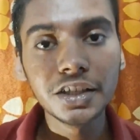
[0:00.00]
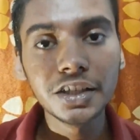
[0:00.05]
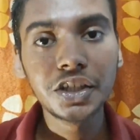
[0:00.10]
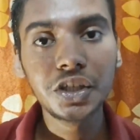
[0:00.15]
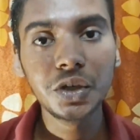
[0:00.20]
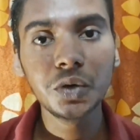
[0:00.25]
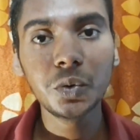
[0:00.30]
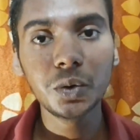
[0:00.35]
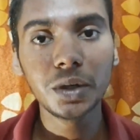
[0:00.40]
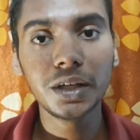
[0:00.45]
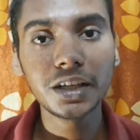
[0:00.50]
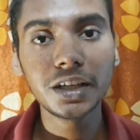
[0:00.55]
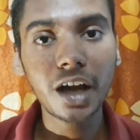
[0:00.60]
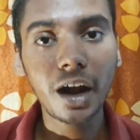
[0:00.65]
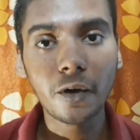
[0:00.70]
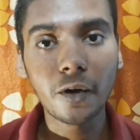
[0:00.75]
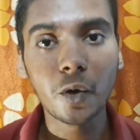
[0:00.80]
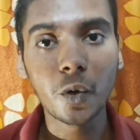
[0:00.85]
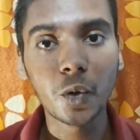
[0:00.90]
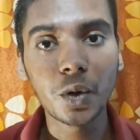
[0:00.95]
क्यों इनका
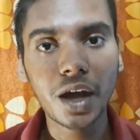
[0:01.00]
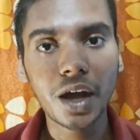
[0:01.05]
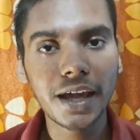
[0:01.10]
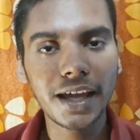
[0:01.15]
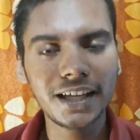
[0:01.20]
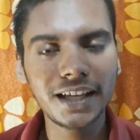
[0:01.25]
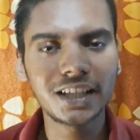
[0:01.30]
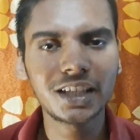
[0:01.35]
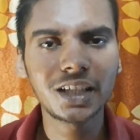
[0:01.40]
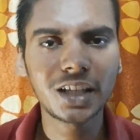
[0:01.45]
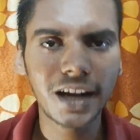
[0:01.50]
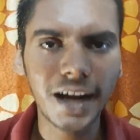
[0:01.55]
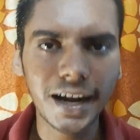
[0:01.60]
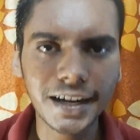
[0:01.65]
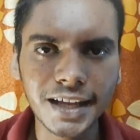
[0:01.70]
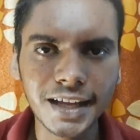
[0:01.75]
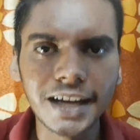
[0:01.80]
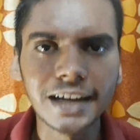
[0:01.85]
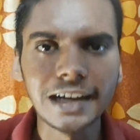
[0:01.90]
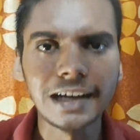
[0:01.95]
होना एक
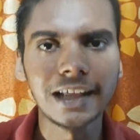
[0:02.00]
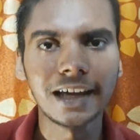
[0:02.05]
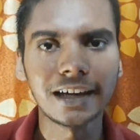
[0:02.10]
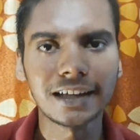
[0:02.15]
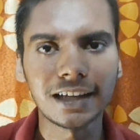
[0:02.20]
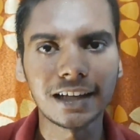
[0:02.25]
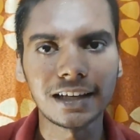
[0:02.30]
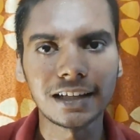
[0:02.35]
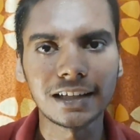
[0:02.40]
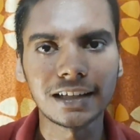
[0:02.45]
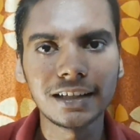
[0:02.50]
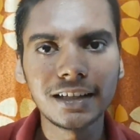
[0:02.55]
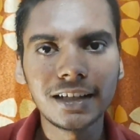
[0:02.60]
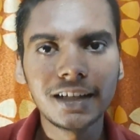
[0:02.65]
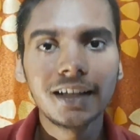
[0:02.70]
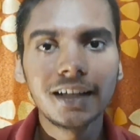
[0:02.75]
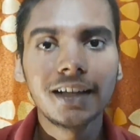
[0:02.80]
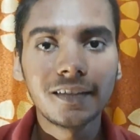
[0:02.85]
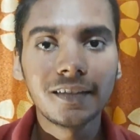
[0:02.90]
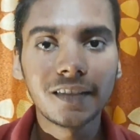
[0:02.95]
थ्रेट है इंडिया के लिए
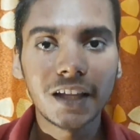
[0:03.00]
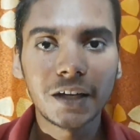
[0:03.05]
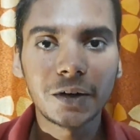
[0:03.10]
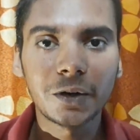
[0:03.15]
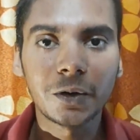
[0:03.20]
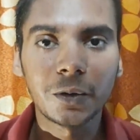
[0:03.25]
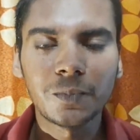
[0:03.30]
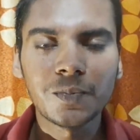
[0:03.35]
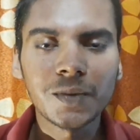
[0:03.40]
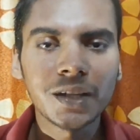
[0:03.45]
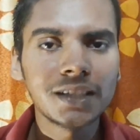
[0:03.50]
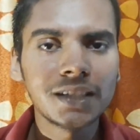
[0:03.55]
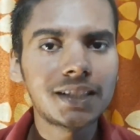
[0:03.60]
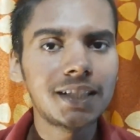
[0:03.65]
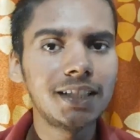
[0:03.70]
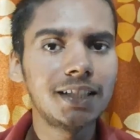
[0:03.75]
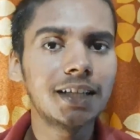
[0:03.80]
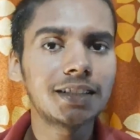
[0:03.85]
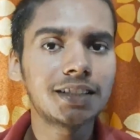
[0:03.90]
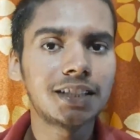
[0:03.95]
देखो
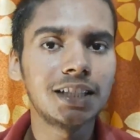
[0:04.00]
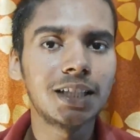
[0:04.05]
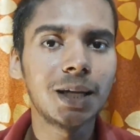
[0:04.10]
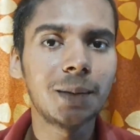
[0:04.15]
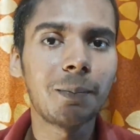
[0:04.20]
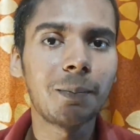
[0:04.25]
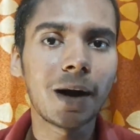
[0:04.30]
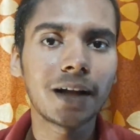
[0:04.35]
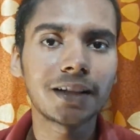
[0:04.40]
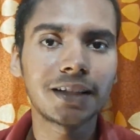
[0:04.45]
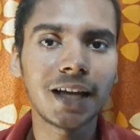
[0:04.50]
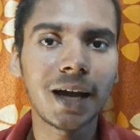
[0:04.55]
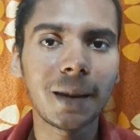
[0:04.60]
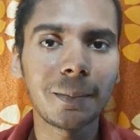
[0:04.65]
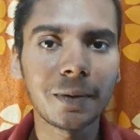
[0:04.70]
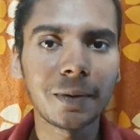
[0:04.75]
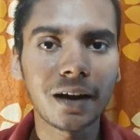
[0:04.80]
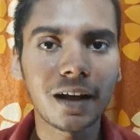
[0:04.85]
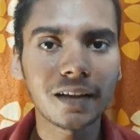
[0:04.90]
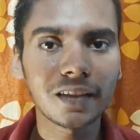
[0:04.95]
सीधा सीधा बात यहाँ
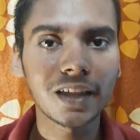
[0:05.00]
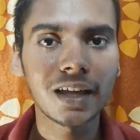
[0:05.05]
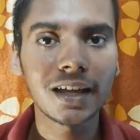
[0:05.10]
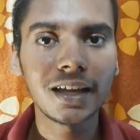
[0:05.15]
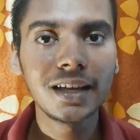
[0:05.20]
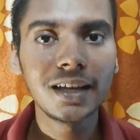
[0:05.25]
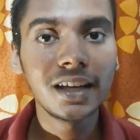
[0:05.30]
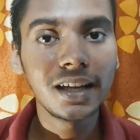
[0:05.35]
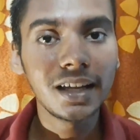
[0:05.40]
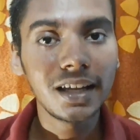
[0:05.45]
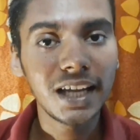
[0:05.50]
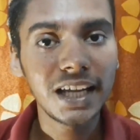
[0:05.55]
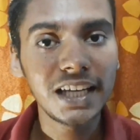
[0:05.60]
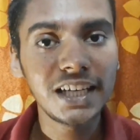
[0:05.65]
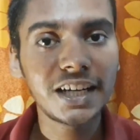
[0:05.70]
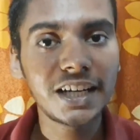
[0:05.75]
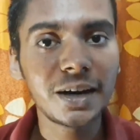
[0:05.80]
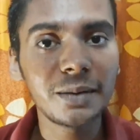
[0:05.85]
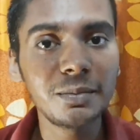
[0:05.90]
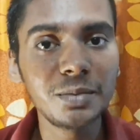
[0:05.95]
पर आता है
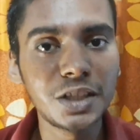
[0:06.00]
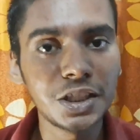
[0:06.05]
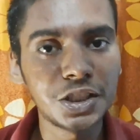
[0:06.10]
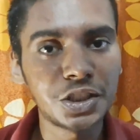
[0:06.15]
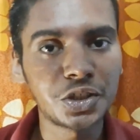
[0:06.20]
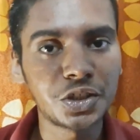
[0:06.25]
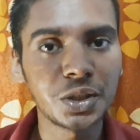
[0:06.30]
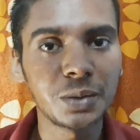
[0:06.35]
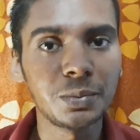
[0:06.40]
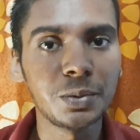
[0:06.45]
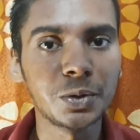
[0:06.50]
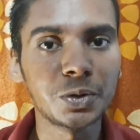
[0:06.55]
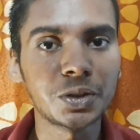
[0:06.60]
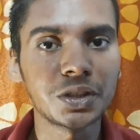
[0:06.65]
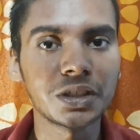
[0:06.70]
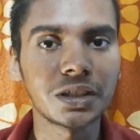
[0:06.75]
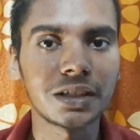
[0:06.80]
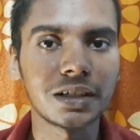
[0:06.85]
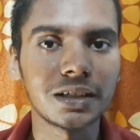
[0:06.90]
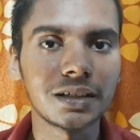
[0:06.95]
इनकम
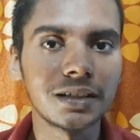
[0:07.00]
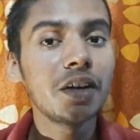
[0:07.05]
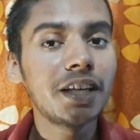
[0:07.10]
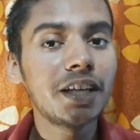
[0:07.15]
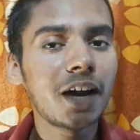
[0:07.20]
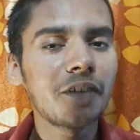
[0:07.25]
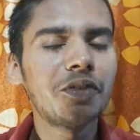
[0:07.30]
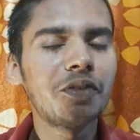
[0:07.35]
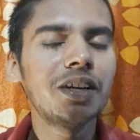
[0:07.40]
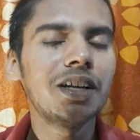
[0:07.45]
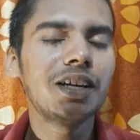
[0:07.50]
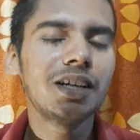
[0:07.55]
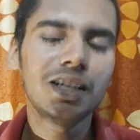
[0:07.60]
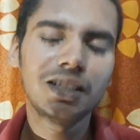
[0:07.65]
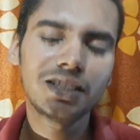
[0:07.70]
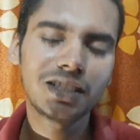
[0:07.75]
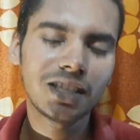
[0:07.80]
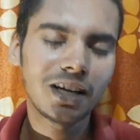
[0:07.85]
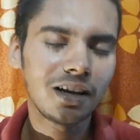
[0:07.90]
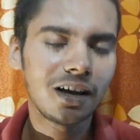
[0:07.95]
डिस्ट्रीब्यूशन का या फिर अगर
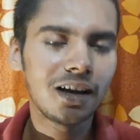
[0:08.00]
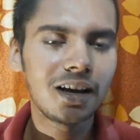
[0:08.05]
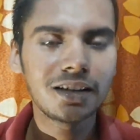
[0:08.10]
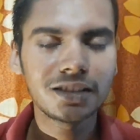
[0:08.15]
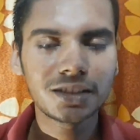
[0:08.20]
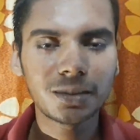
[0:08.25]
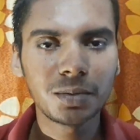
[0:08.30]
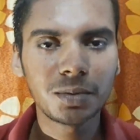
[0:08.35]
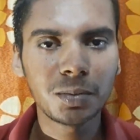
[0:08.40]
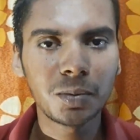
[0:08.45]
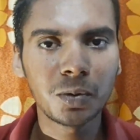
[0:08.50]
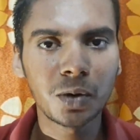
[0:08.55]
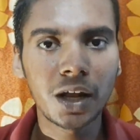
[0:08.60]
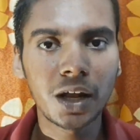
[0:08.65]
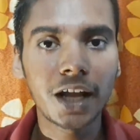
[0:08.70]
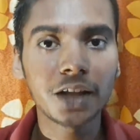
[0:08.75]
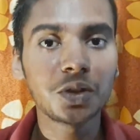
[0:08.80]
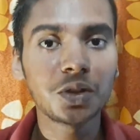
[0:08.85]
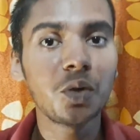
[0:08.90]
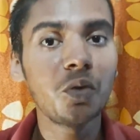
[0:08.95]
इसे अलग शब्द में बोला
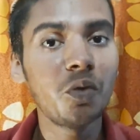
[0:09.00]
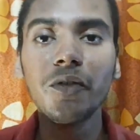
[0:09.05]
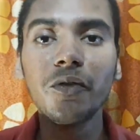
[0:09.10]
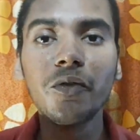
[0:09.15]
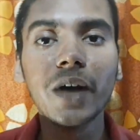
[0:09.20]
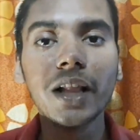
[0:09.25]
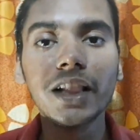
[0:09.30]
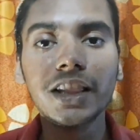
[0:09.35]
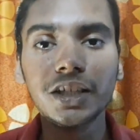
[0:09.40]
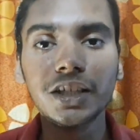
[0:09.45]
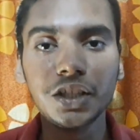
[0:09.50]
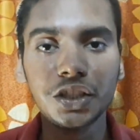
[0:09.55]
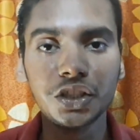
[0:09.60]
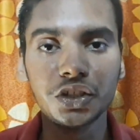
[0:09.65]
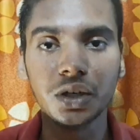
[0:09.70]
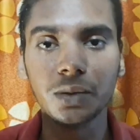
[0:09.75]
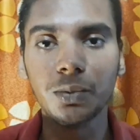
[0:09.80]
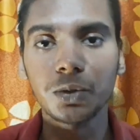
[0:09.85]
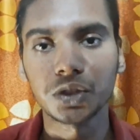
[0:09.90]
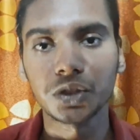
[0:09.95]
है तो वेल्थ
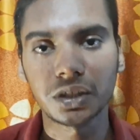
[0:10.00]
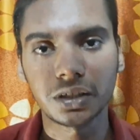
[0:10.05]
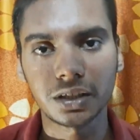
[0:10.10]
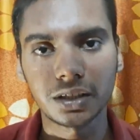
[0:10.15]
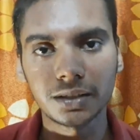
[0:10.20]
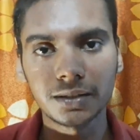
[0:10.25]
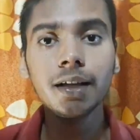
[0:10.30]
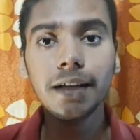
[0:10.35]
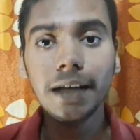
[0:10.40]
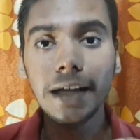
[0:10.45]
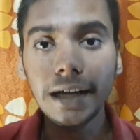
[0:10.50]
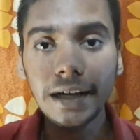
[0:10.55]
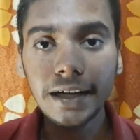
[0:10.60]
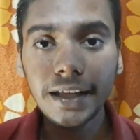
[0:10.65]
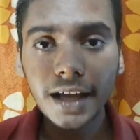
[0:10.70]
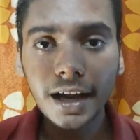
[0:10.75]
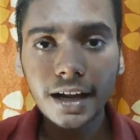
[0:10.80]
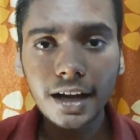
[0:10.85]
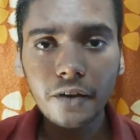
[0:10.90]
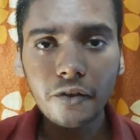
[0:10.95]
डिस्ट्रीब्यूशन का
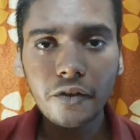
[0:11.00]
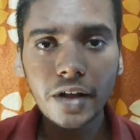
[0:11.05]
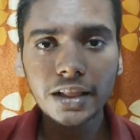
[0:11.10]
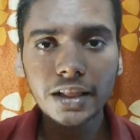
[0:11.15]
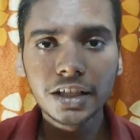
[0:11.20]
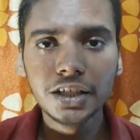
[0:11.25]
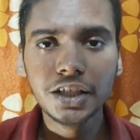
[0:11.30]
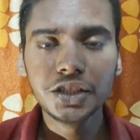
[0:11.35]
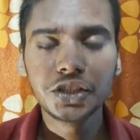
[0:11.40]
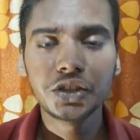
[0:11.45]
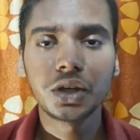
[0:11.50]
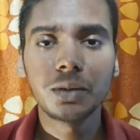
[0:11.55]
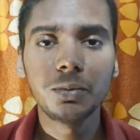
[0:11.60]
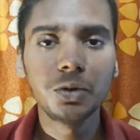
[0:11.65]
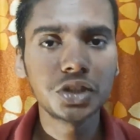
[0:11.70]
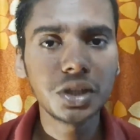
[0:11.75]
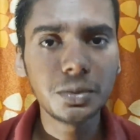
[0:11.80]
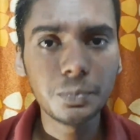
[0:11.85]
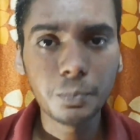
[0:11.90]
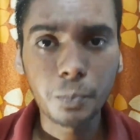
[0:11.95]
इंडिया का वेल्थ
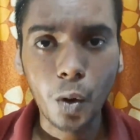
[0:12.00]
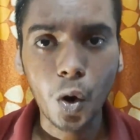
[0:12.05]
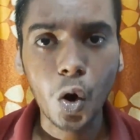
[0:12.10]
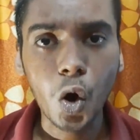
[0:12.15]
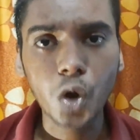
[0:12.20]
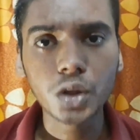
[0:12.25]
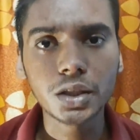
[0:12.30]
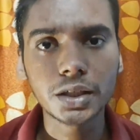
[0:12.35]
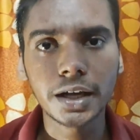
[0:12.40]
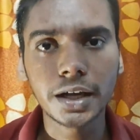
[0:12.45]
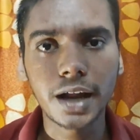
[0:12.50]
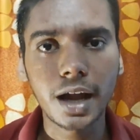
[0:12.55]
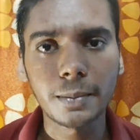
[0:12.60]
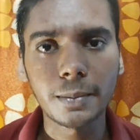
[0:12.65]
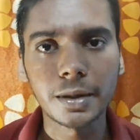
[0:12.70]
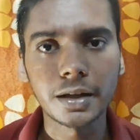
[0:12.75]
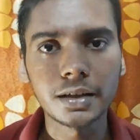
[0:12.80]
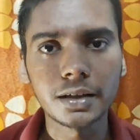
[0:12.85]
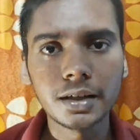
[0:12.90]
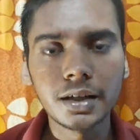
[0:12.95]
डिस्ट्रीब्यूशन बहुत
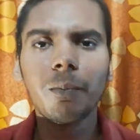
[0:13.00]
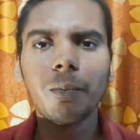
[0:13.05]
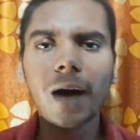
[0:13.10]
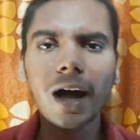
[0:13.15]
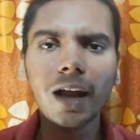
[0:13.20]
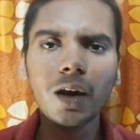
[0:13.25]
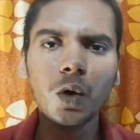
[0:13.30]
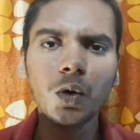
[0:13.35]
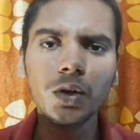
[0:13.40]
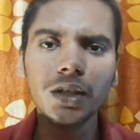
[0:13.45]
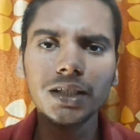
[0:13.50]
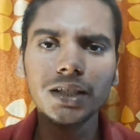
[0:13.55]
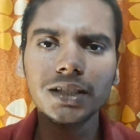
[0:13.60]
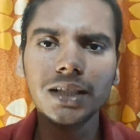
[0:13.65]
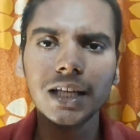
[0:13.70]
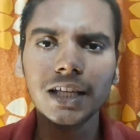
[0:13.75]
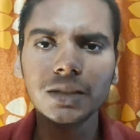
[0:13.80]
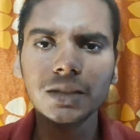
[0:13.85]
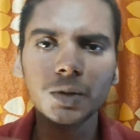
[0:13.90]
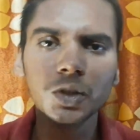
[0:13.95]
ख़राब है मान लो कि इस
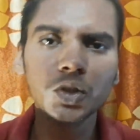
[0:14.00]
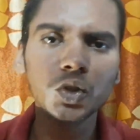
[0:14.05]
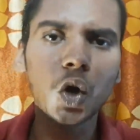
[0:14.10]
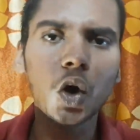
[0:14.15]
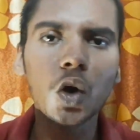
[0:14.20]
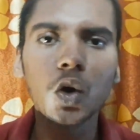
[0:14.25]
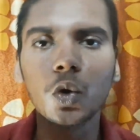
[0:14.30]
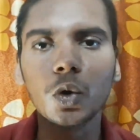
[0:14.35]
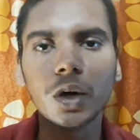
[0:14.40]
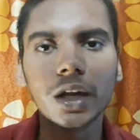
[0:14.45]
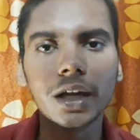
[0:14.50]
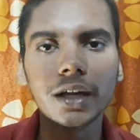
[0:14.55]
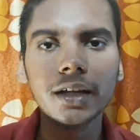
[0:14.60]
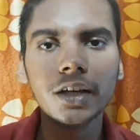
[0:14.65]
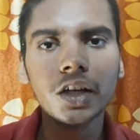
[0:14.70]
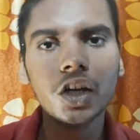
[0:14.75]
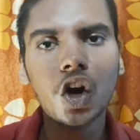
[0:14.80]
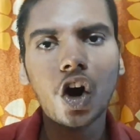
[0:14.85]
देश में सौ लोग हैं